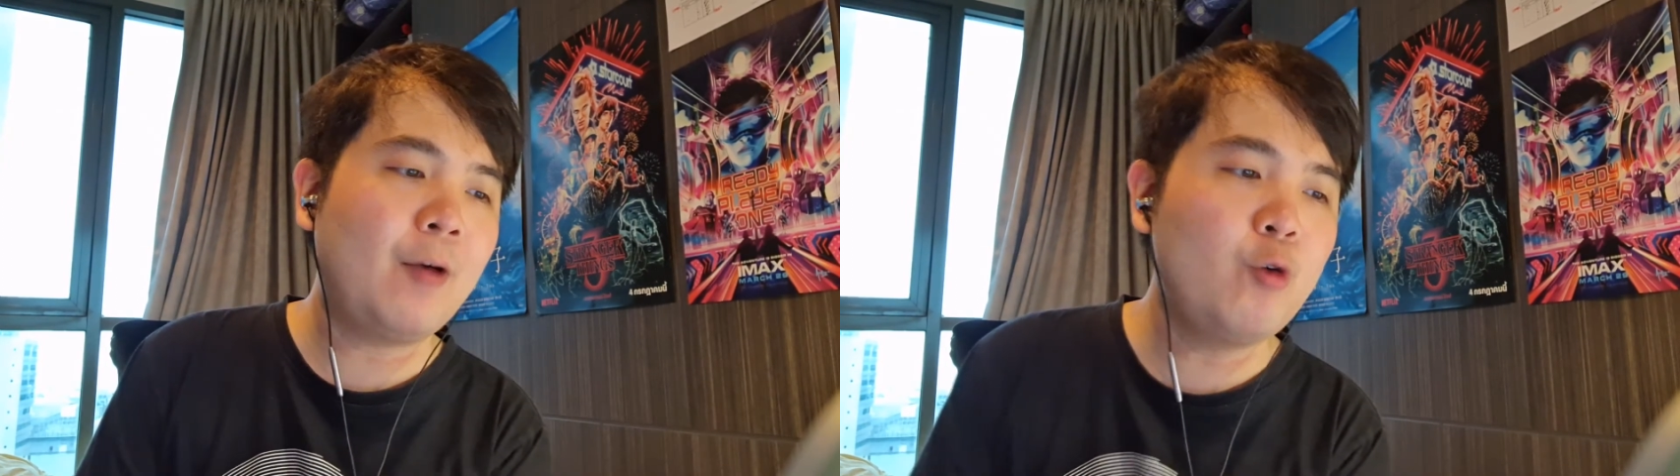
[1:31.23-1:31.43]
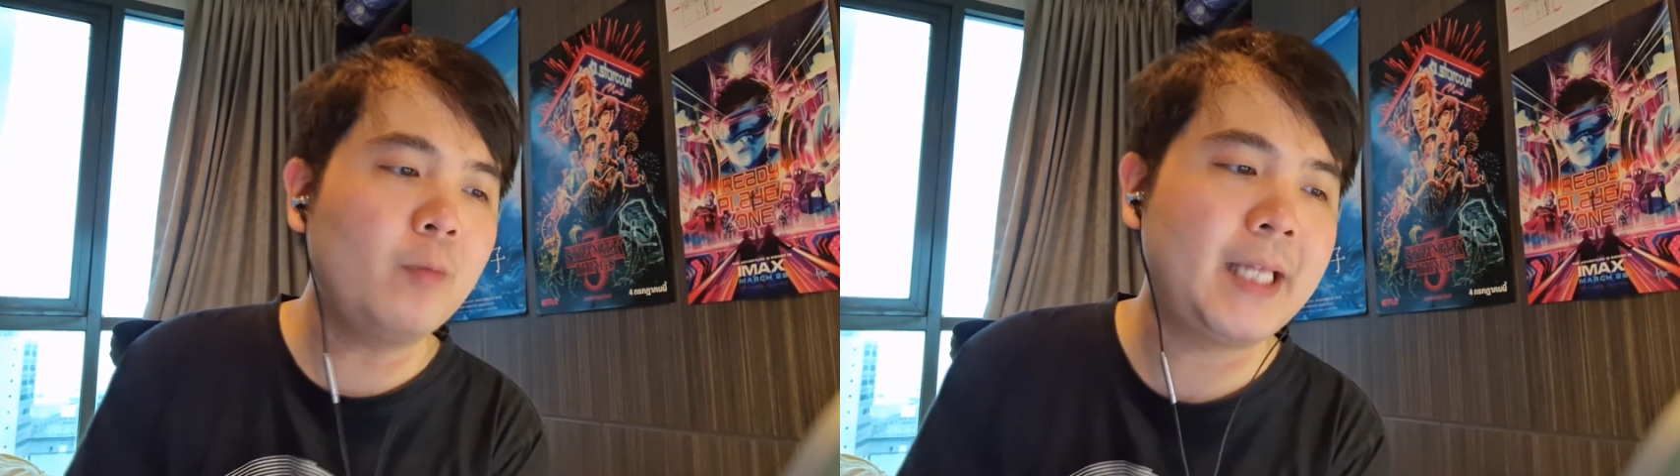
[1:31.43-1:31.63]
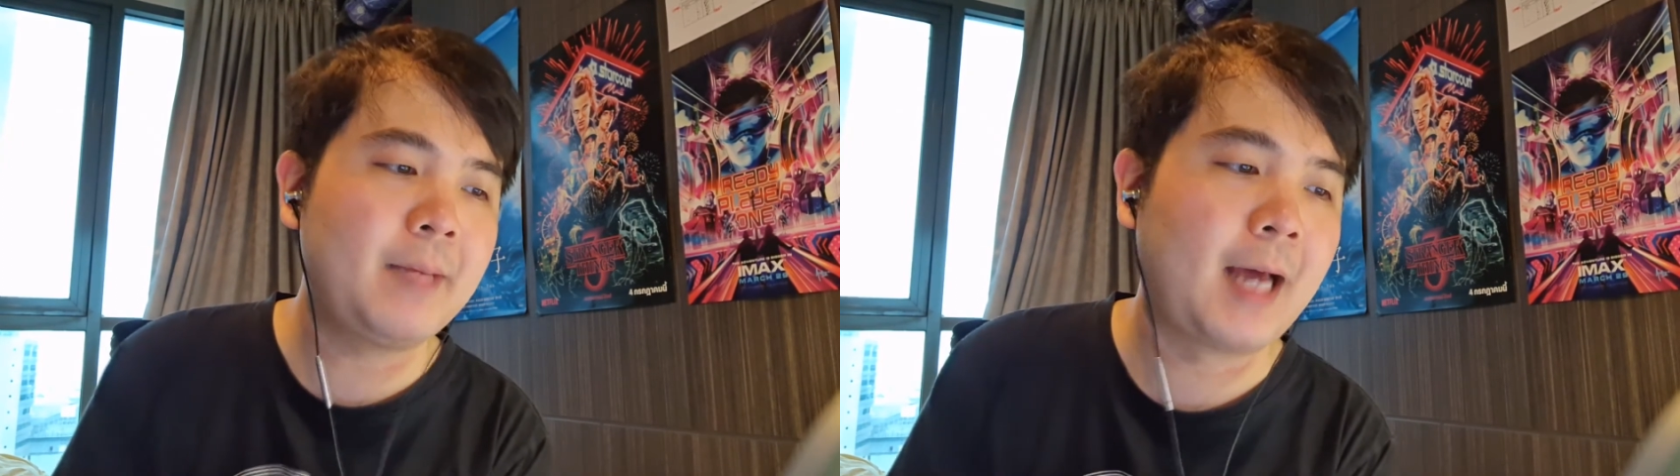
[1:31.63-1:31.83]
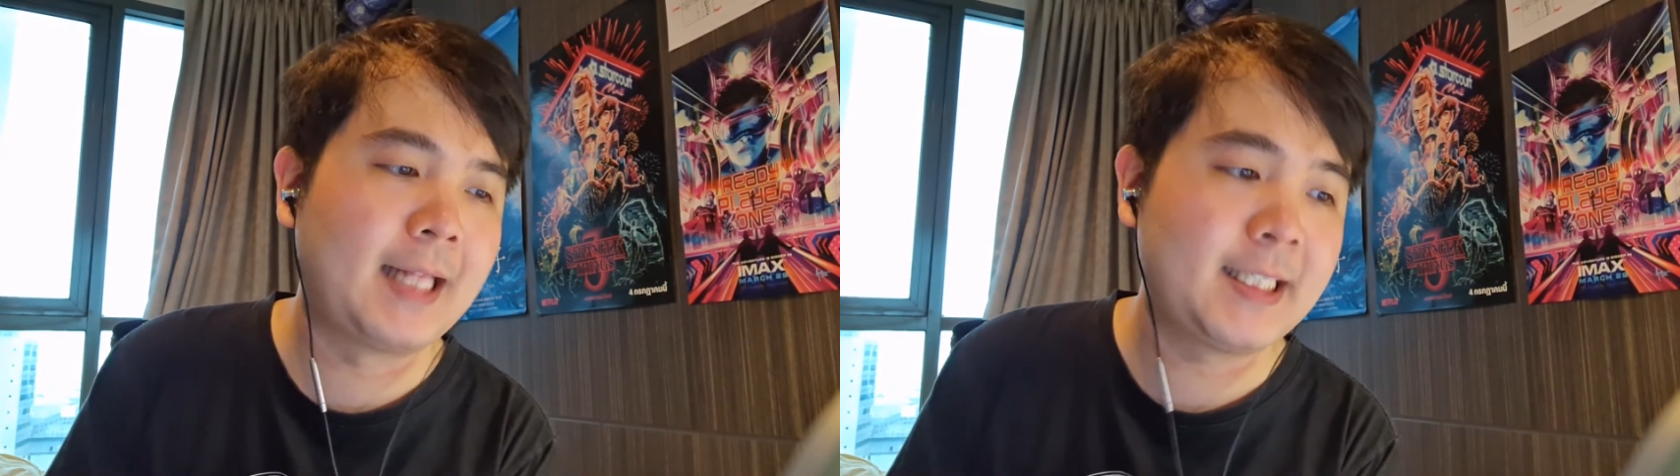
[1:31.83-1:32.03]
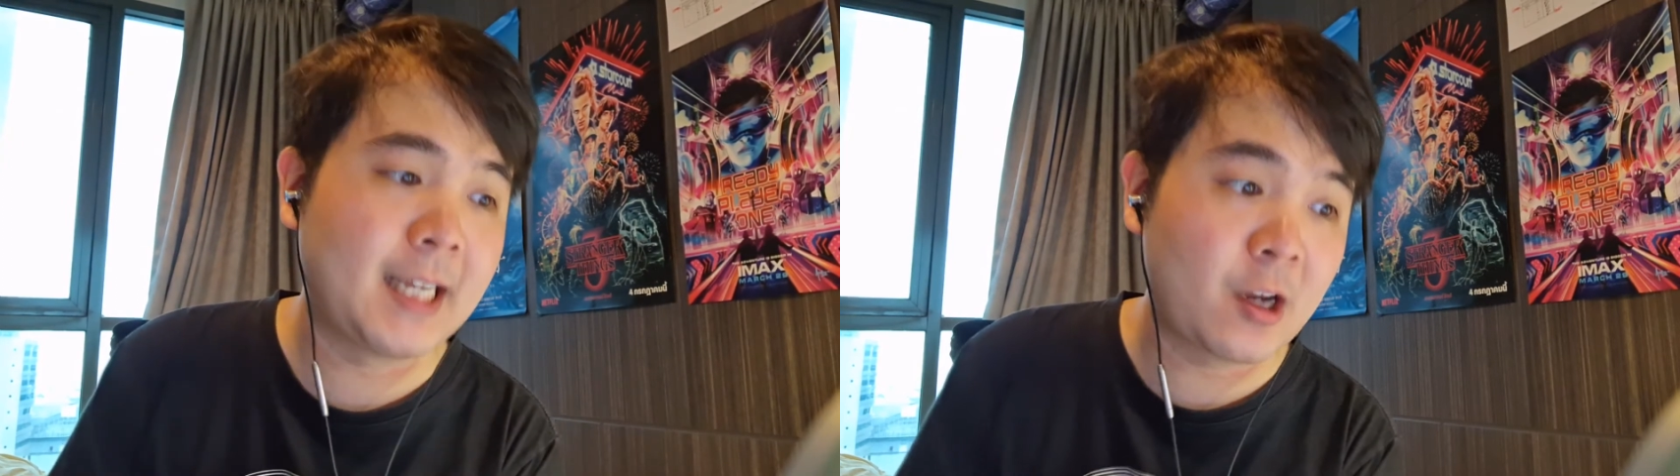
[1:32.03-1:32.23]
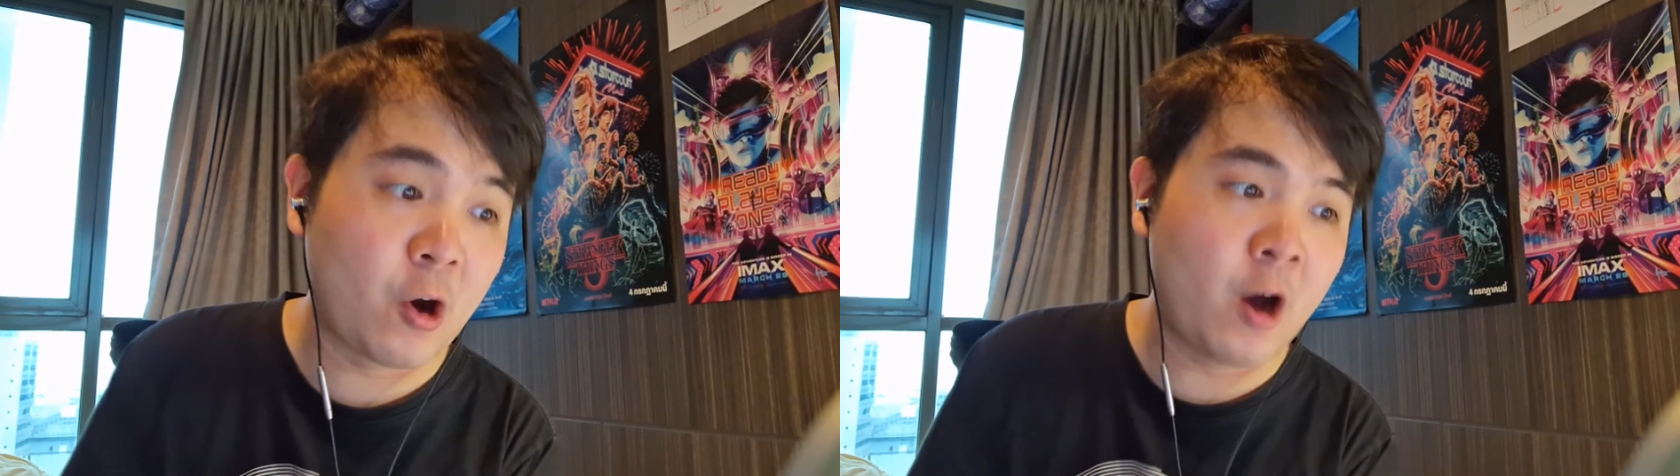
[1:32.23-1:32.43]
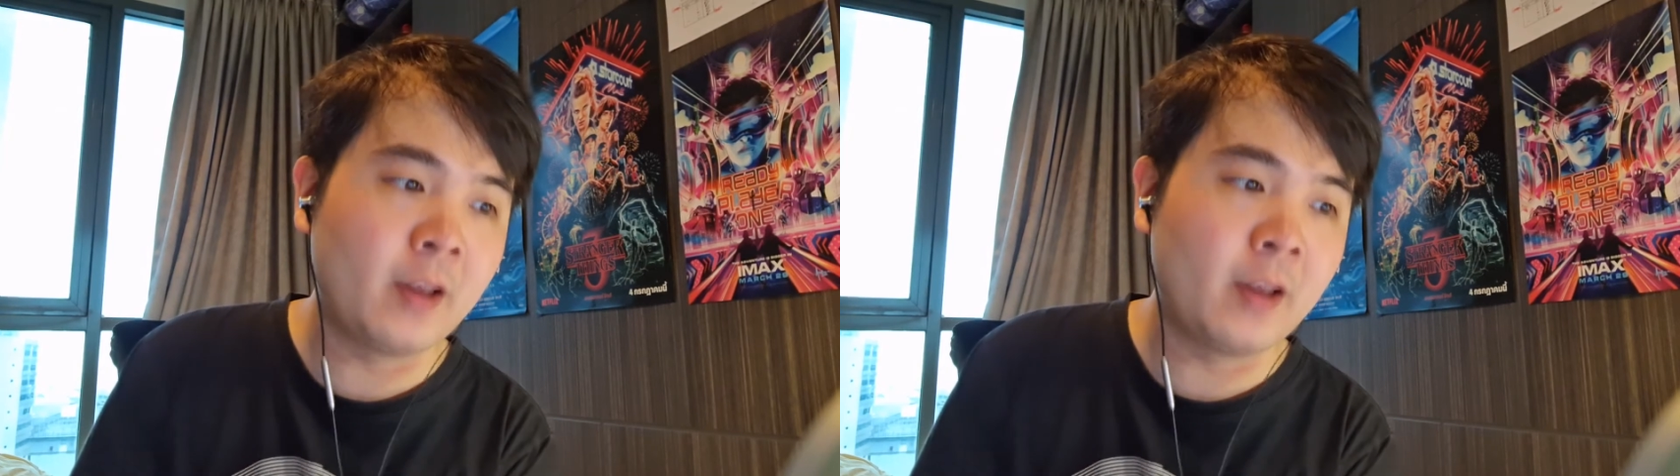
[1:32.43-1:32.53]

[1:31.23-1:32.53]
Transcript: เข้าร่วมทีมอาชญาก